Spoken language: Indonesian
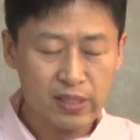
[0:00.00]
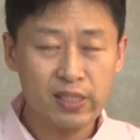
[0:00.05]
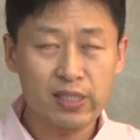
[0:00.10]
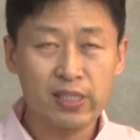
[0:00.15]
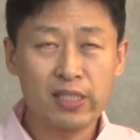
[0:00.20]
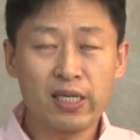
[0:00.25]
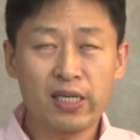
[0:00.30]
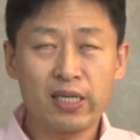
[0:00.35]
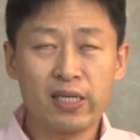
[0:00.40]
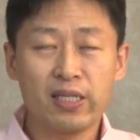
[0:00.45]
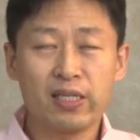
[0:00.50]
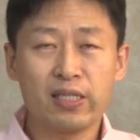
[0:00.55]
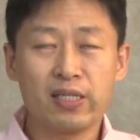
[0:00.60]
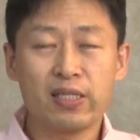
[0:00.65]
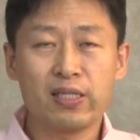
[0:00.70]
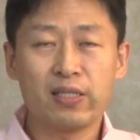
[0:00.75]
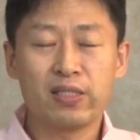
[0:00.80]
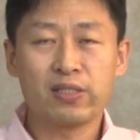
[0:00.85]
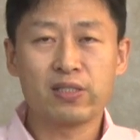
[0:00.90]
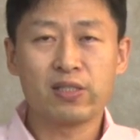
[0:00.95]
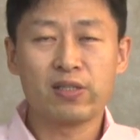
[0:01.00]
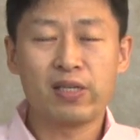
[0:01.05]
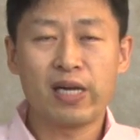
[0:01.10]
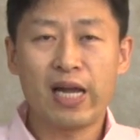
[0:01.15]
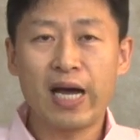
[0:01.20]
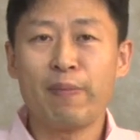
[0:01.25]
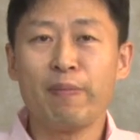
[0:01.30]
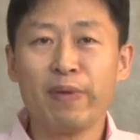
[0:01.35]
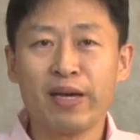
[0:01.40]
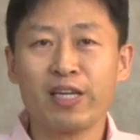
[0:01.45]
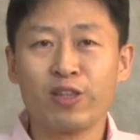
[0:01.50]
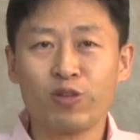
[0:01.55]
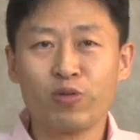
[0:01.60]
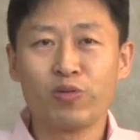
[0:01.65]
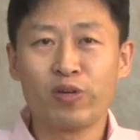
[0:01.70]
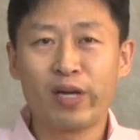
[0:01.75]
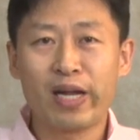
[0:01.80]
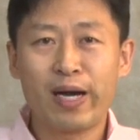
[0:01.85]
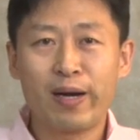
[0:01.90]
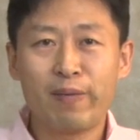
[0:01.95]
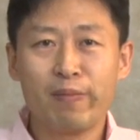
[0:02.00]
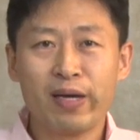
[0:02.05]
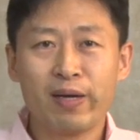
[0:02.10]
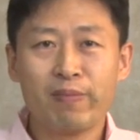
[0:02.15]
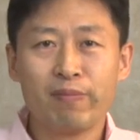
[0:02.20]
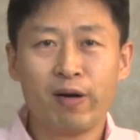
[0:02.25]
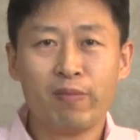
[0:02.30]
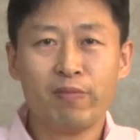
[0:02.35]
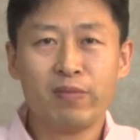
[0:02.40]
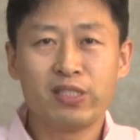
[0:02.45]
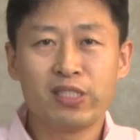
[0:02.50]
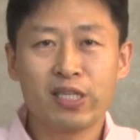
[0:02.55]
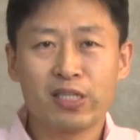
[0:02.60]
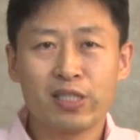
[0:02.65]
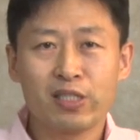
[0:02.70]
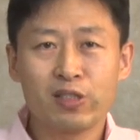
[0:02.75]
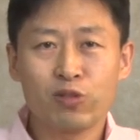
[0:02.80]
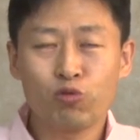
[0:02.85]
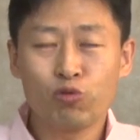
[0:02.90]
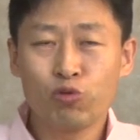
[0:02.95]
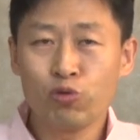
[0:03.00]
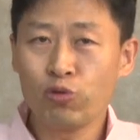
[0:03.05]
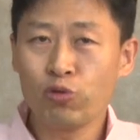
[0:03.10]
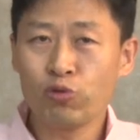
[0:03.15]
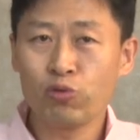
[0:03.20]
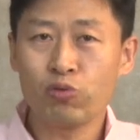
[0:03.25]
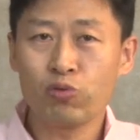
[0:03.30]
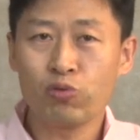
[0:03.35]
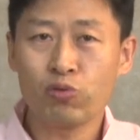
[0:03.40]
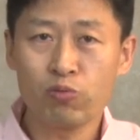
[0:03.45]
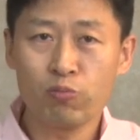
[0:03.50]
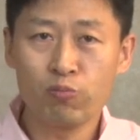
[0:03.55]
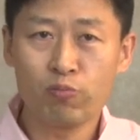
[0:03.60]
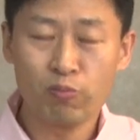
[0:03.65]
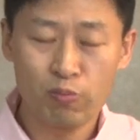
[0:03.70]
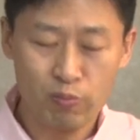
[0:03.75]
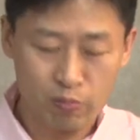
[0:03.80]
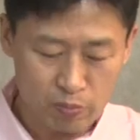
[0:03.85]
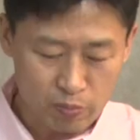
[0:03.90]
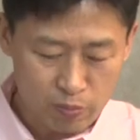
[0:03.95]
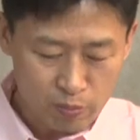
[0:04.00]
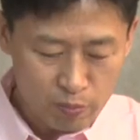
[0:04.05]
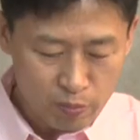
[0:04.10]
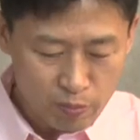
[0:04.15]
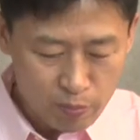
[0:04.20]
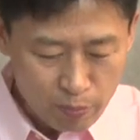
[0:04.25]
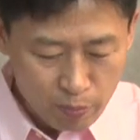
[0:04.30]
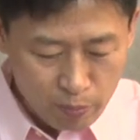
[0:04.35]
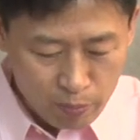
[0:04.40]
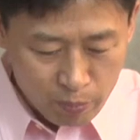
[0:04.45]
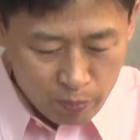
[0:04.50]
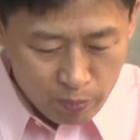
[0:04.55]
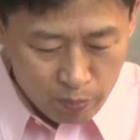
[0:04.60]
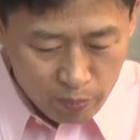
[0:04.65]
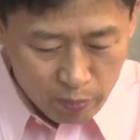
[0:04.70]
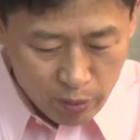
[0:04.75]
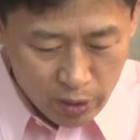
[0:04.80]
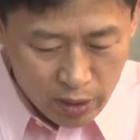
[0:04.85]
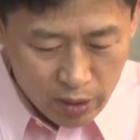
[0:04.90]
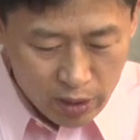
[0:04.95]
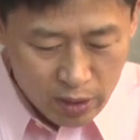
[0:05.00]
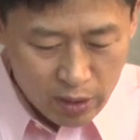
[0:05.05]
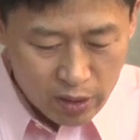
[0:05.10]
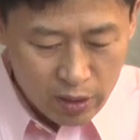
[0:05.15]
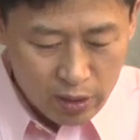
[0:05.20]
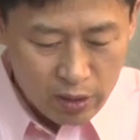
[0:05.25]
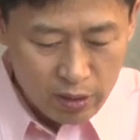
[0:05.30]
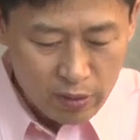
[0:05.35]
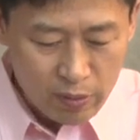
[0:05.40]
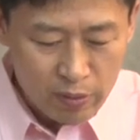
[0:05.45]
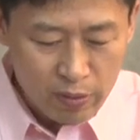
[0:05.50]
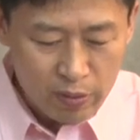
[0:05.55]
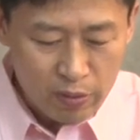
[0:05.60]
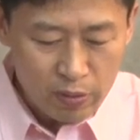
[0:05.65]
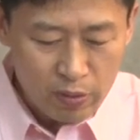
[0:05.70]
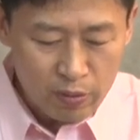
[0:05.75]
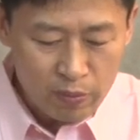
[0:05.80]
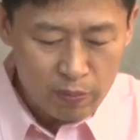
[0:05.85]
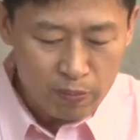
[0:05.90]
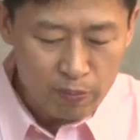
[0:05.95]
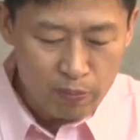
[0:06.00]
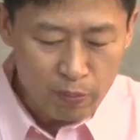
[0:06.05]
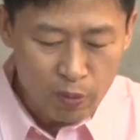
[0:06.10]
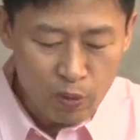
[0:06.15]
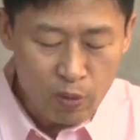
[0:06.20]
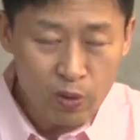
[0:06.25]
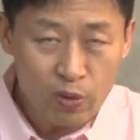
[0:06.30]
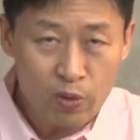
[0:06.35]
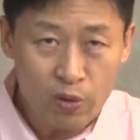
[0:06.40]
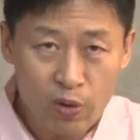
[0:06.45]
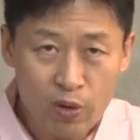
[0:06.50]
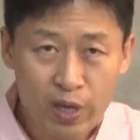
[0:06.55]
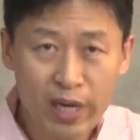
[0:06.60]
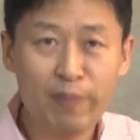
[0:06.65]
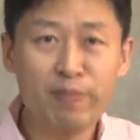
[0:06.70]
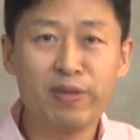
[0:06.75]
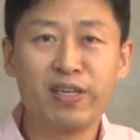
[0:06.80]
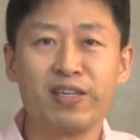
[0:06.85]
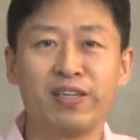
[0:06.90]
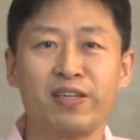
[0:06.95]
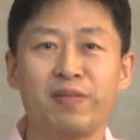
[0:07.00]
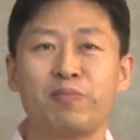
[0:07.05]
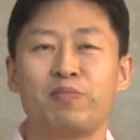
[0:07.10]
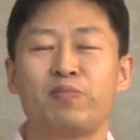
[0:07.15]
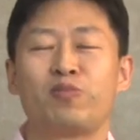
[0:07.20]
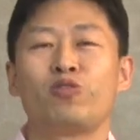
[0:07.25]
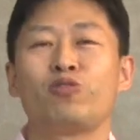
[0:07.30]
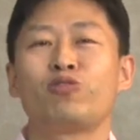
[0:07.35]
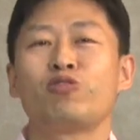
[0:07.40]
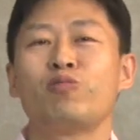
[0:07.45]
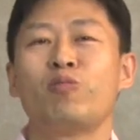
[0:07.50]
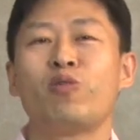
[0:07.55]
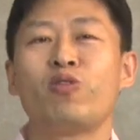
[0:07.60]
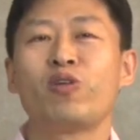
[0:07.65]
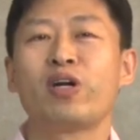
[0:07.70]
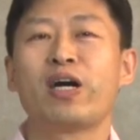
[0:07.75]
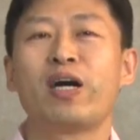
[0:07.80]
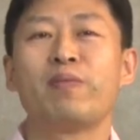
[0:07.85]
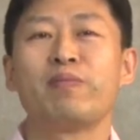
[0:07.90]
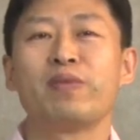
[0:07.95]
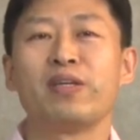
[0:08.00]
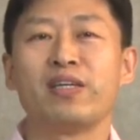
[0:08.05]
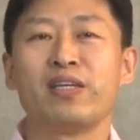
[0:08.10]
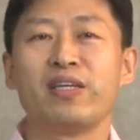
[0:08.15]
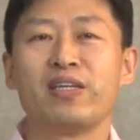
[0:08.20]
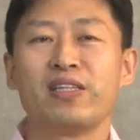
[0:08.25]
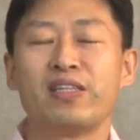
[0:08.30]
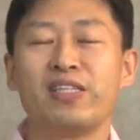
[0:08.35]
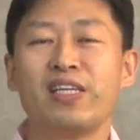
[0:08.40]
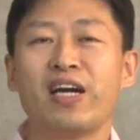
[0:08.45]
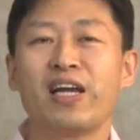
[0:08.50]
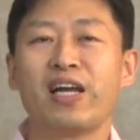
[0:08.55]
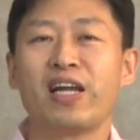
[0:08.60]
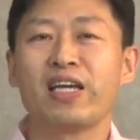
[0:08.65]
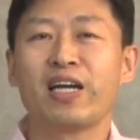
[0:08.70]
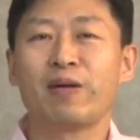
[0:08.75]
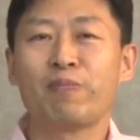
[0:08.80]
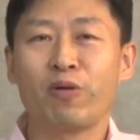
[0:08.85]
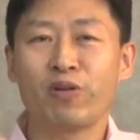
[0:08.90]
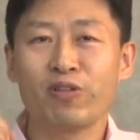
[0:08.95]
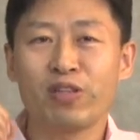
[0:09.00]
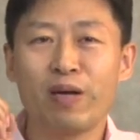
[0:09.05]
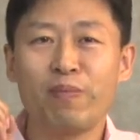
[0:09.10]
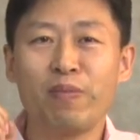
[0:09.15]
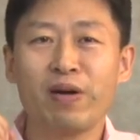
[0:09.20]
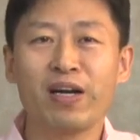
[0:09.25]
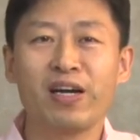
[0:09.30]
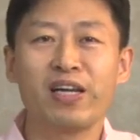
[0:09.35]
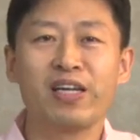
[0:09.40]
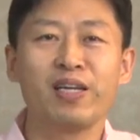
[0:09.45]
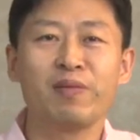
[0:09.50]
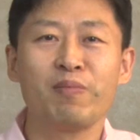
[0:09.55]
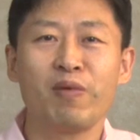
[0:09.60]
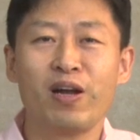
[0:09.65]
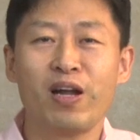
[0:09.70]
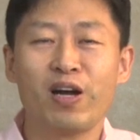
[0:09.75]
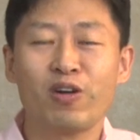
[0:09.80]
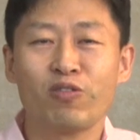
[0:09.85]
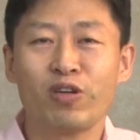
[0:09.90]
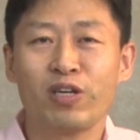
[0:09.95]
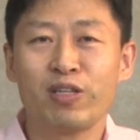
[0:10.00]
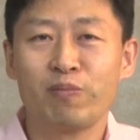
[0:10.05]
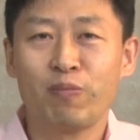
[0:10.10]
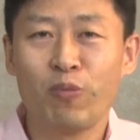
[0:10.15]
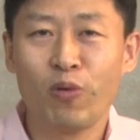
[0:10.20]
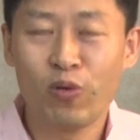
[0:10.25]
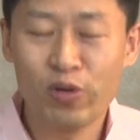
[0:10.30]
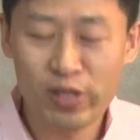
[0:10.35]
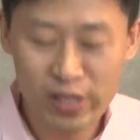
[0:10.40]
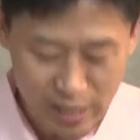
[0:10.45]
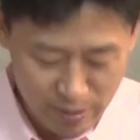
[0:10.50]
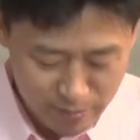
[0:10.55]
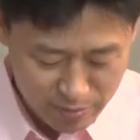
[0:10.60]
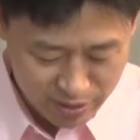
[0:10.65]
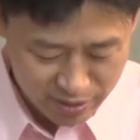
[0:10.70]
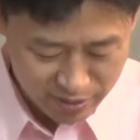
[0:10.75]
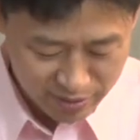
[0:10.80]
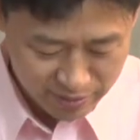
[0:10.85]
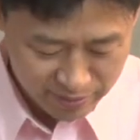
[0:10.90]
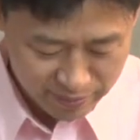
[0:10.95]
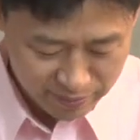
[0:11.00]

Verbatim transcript: 이야 iya, ya, lame lamek gitu, lame memecahkan kultur uh, monogami, kultur monogami. Dialah yang pertama kali melakukan poligami.